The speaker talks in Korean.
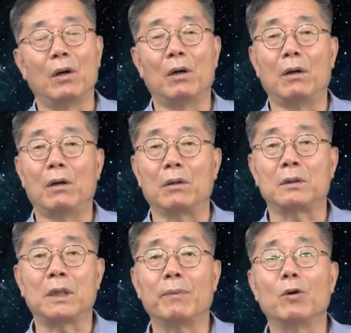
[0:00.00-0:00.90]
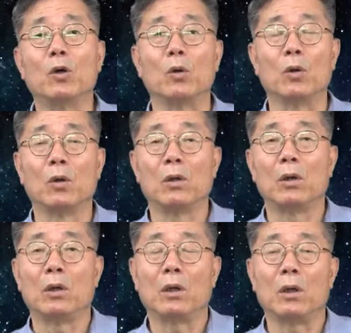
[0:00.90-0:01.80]
어, 그게 뭐
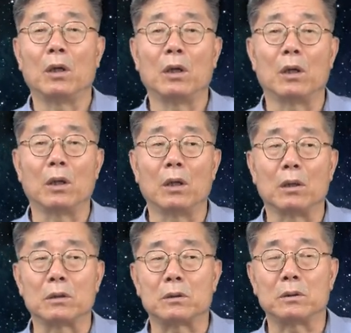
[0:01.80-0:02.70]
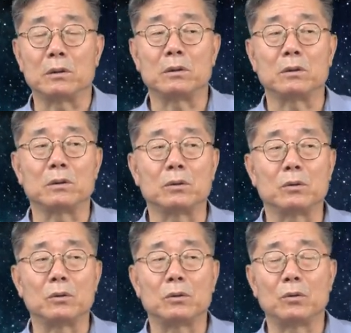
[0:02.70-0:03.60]
어, 그
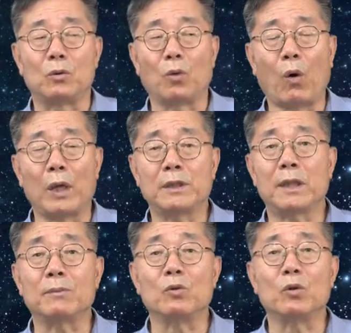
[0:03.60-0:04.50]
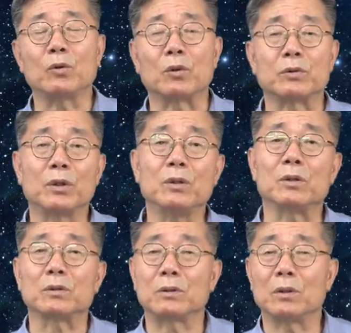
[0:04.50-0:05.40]
동아시아는 물론이고
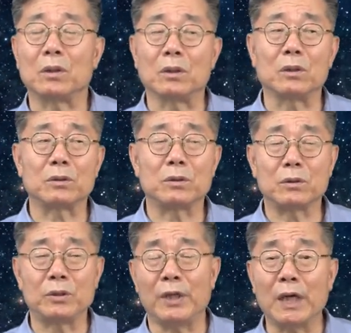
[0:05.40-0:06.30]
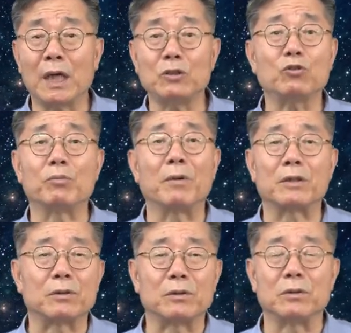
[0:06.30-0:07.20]
서요, 서, 어, 양까지도 막그
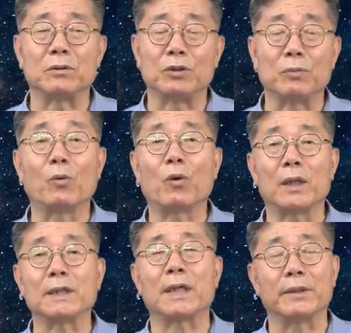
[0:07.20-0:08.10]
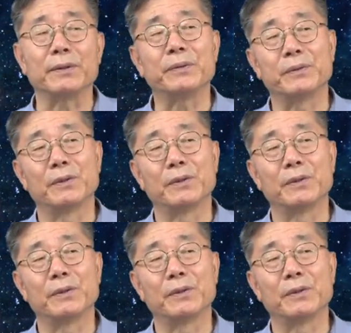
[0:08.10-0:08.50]
뭐 정복하잖아요.